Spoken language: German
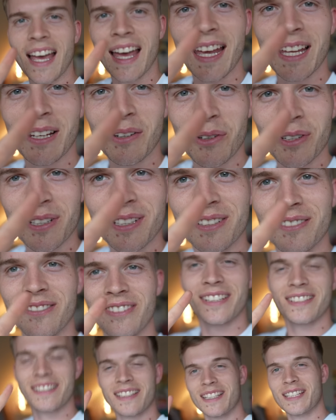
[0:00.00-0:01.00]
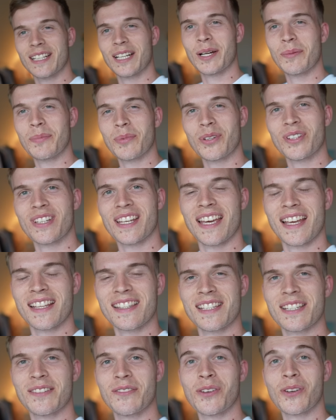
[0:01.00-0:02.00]
Hey Leute, was geht ab und
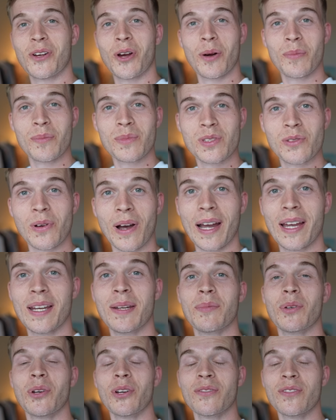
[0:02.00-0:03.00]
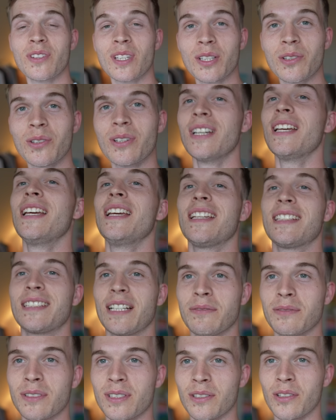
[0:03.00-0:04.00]
herzlich willkommen zu einem neuen Video. Ich
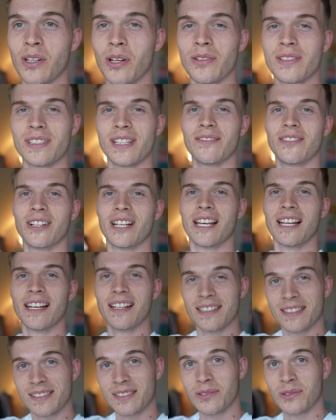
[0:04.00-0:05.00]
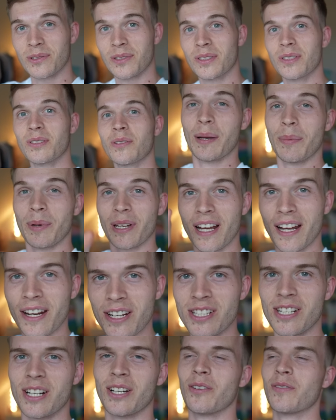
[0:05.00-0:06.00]
darf nicht so laut sein, weil Hella ist unten. Ich habe einen
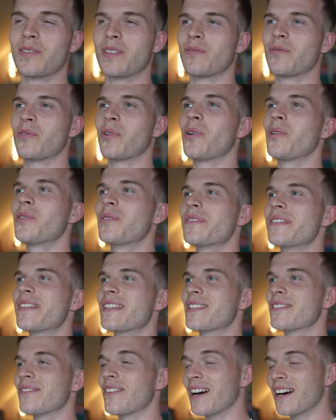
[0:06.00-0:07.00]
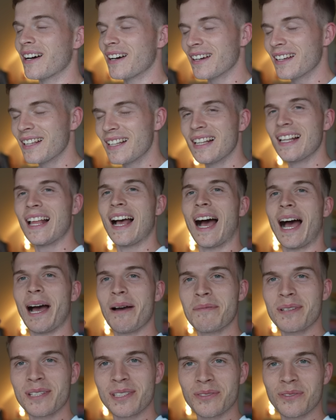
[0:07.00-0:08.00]
Anschlag auf sie vor und zwar
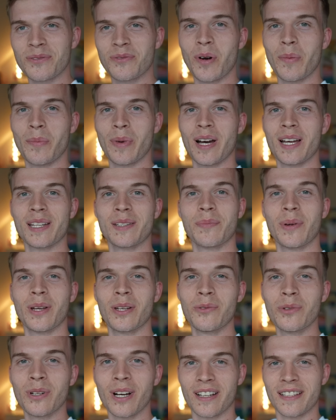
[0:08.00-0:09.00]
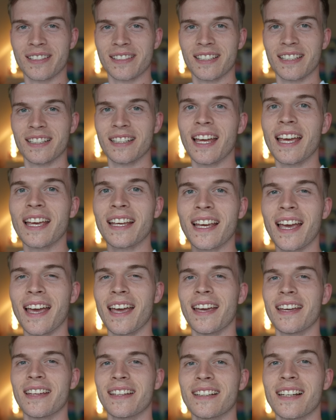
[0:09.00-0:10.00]
habe ich so ein Format bei Luca gesehen,
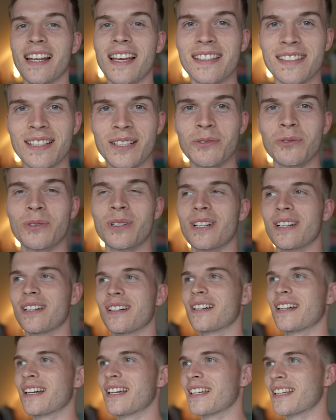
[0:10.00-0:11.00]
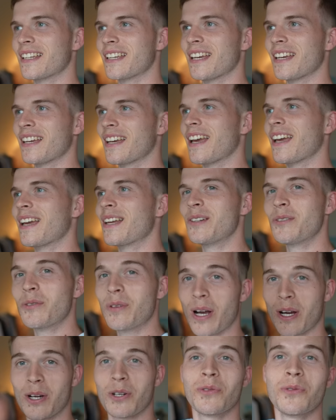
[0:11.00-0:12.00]
aka Laser Luca, aka
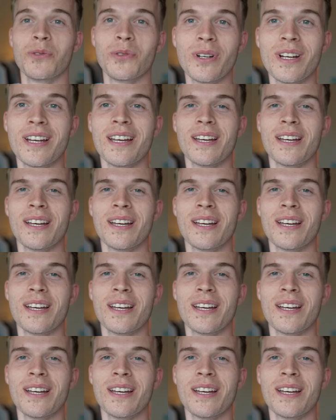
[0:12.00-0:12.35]
Luca Crew.